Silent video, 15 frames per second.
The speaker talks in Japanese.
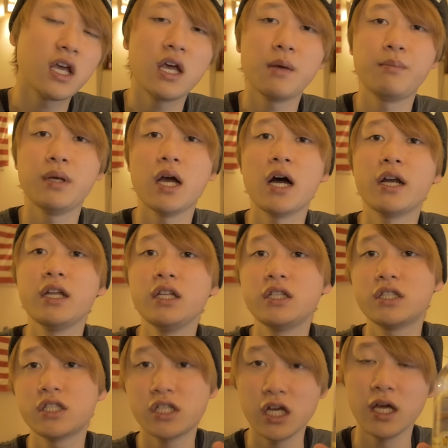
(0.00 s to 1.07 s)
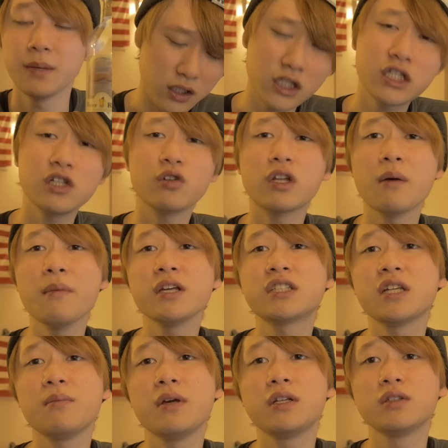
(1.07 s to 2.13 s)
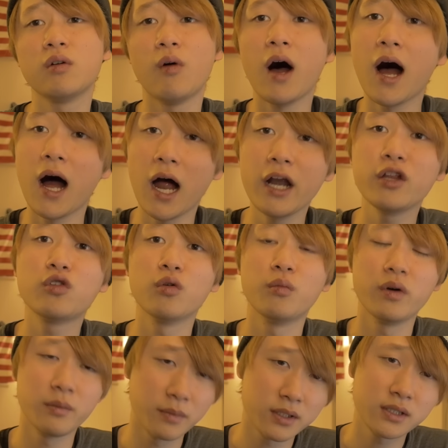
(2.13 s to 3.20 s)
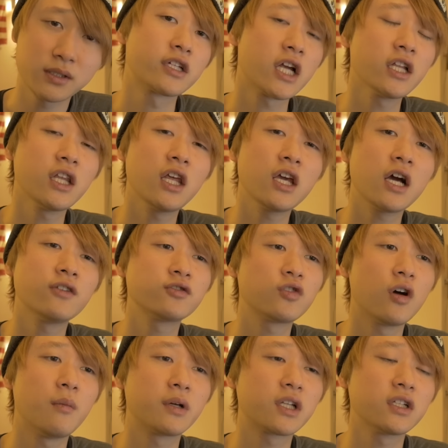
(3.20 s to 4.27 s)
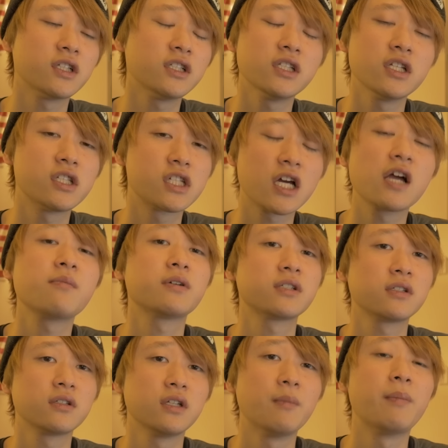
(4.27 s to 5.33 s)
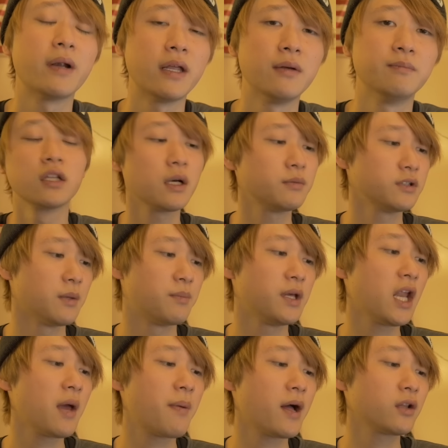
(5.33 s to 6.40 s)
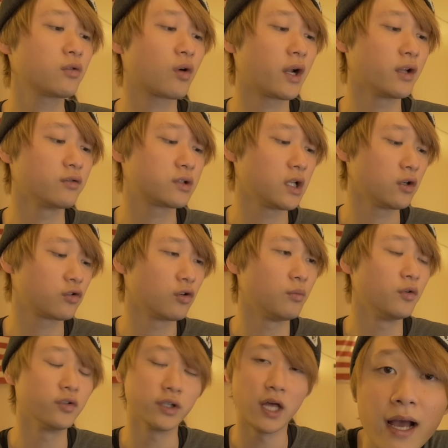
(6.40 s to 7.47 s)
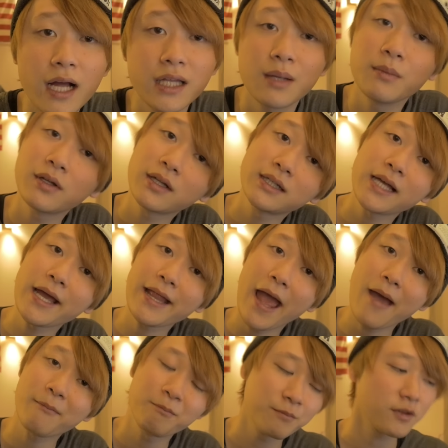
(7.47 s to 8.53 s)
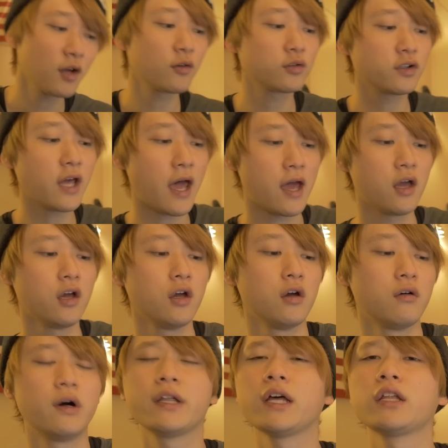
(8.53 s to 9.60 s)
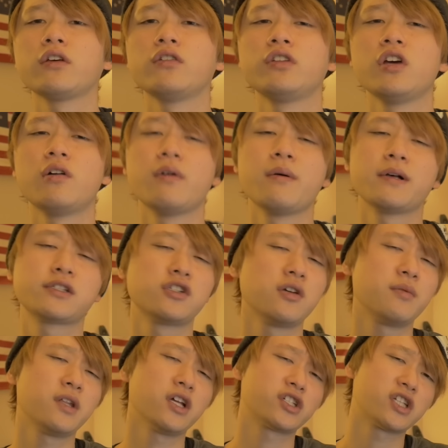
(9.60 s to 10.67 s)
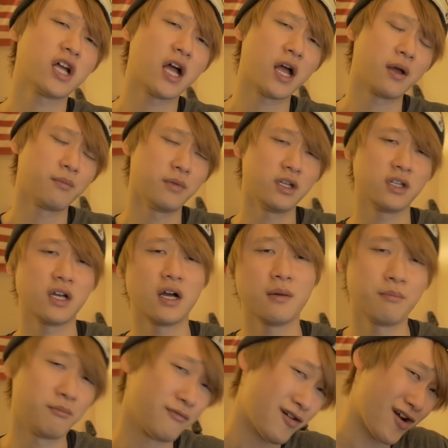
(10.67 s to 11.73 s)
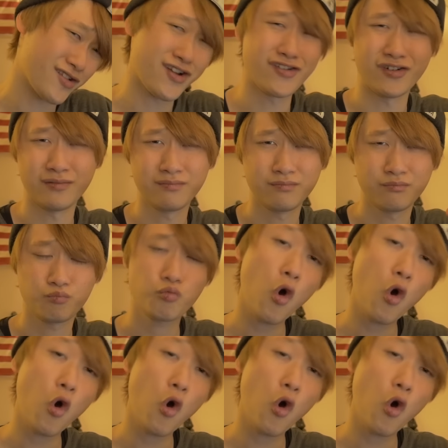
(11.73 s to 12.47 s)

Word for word: えー、ビアリッチ。一応試してみるのはありと思います。シャンディガフとはまた全然違います。やっぱり。多分ね、ビレ版とかに売ってると思うんで、買ってみてくださいね。ということで、終わりたいというふうに思います。ゆびでした。みんな、またの。